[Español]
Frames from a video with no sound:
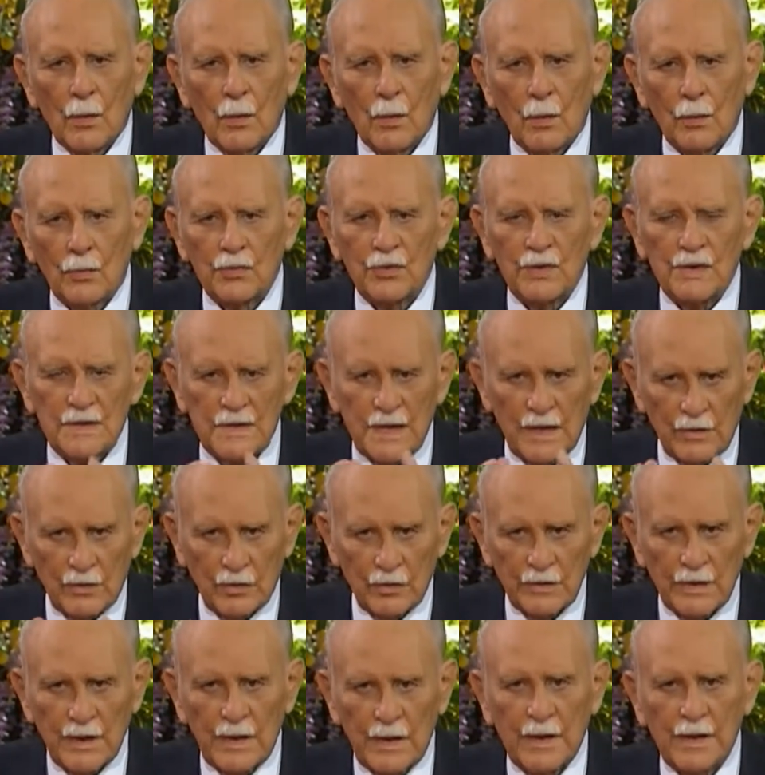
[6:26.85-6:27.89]
con un
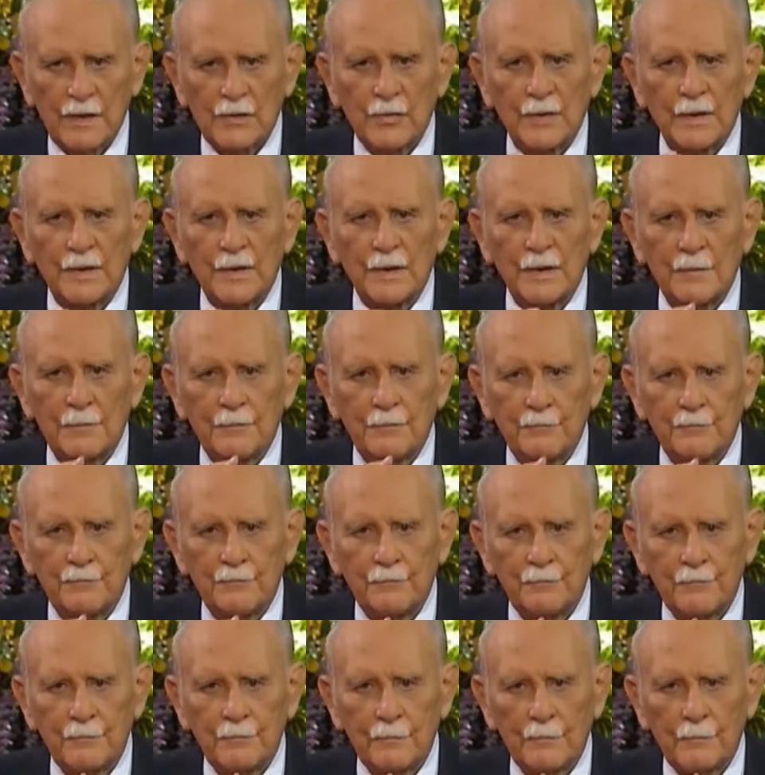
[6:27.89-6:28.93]
sacerdote jesuita,
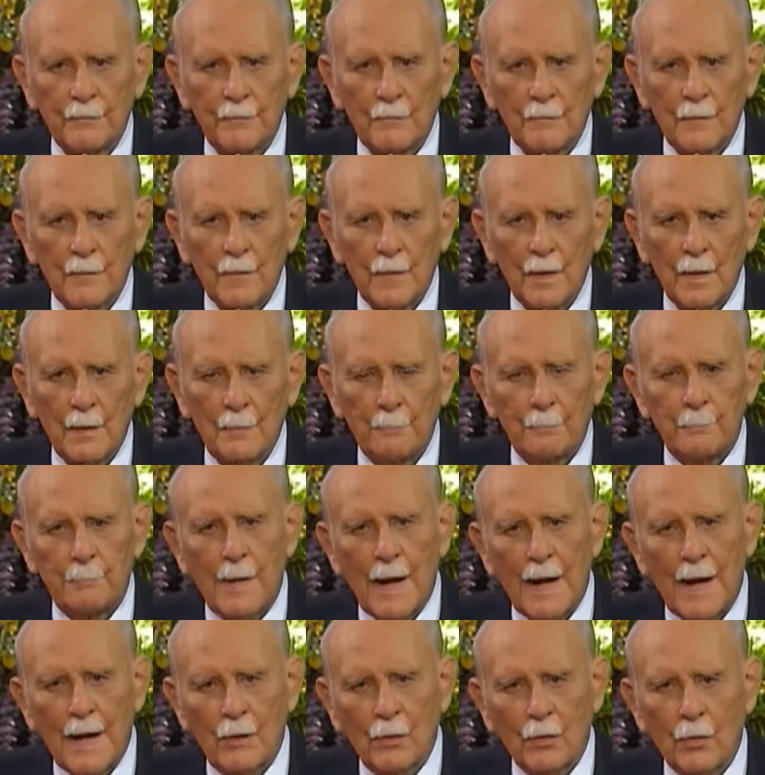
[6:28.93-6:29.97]

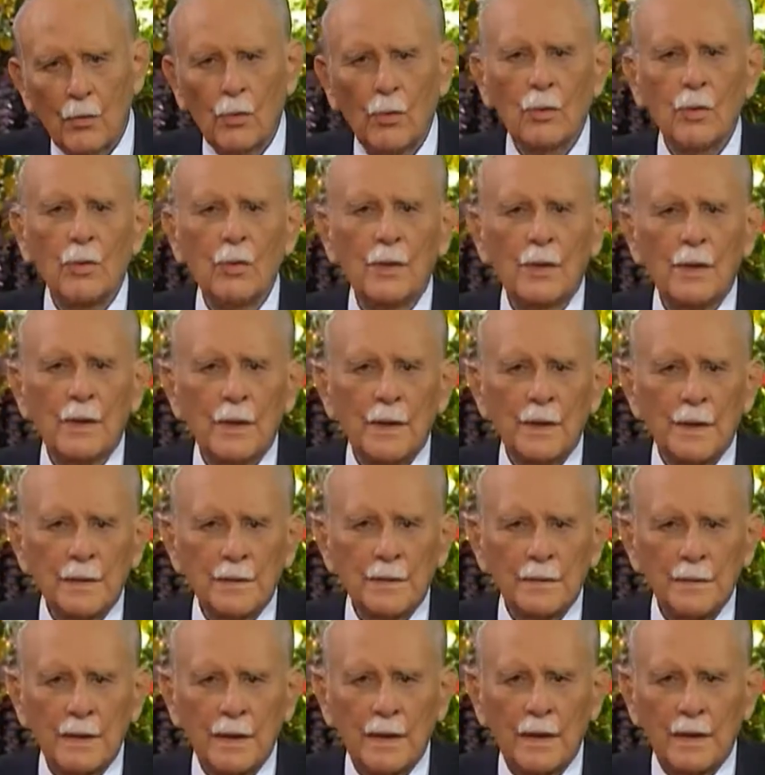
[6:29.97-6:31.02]
párroco
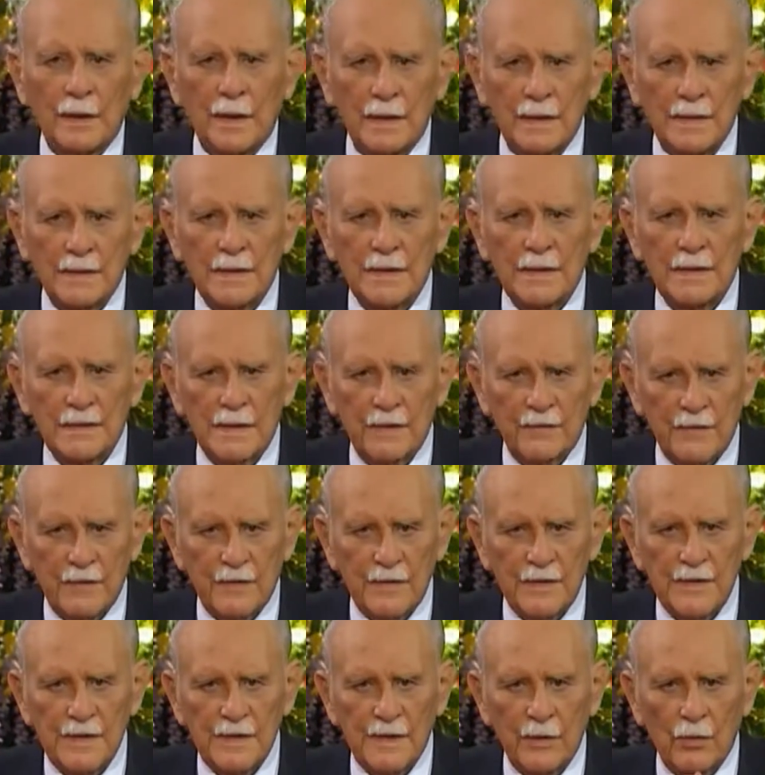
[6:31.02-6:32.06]
de la iglesia de San
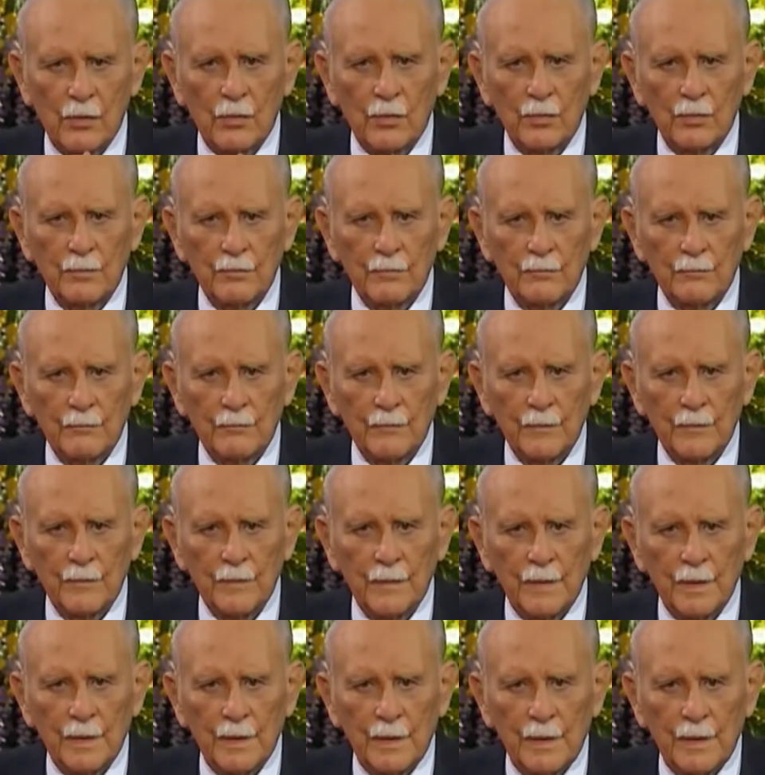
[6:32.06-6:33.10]
Francisco
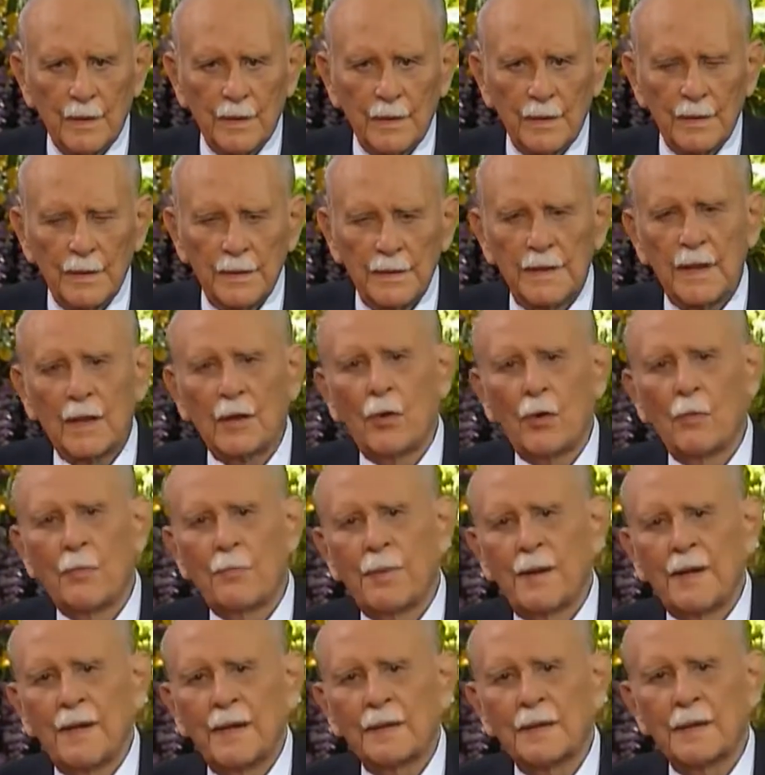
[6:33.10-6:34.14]
y
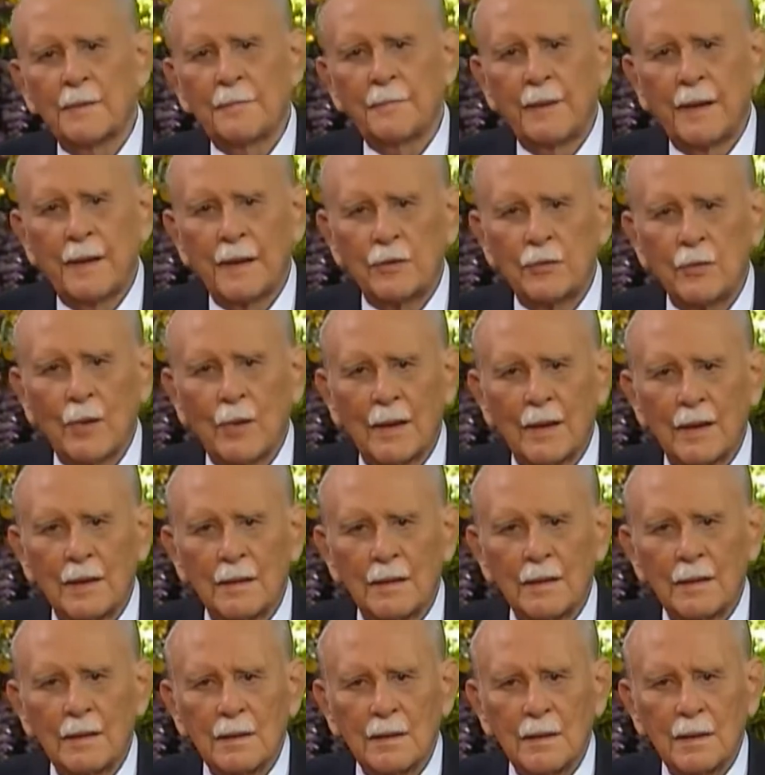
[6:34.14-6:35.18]
acompañante
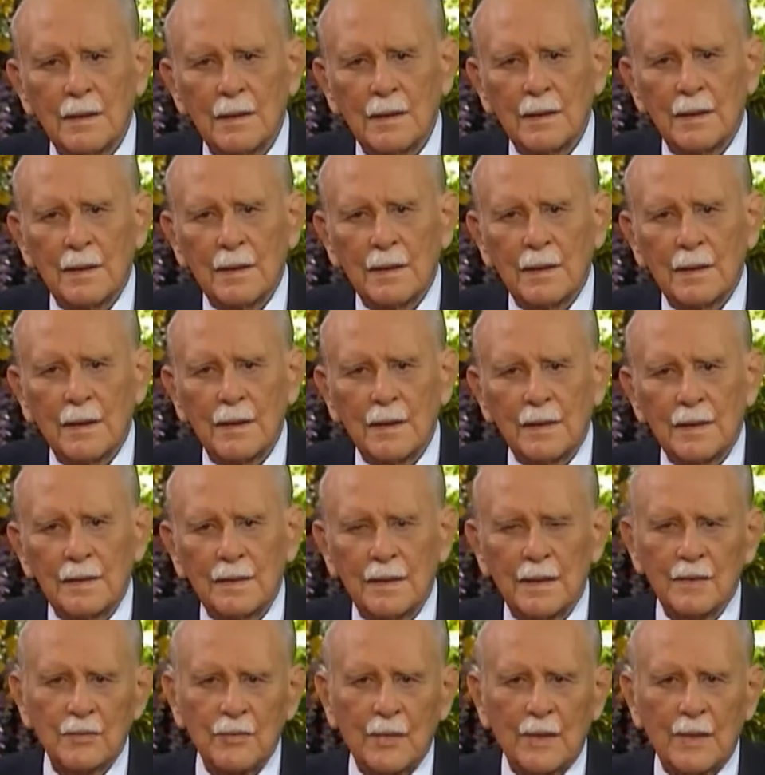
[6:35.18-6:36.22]
espiritual
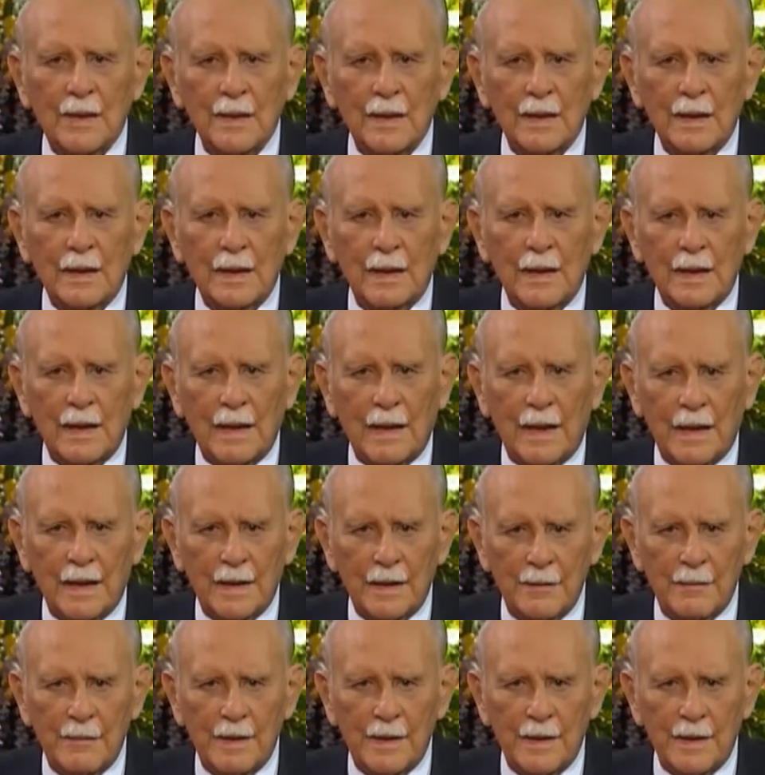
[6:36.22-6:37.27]
de Ciudad
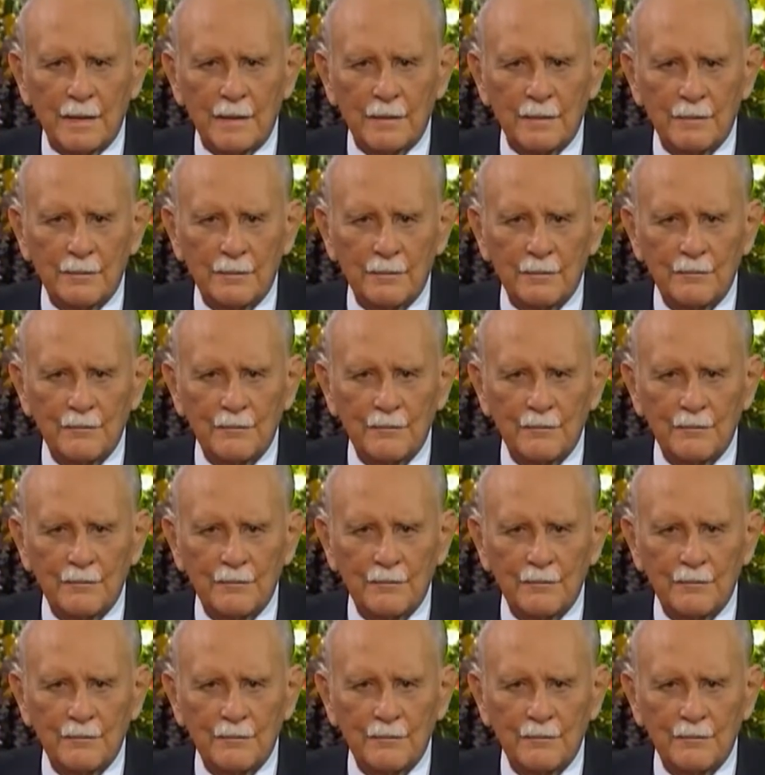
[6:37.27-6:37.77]
Caribia,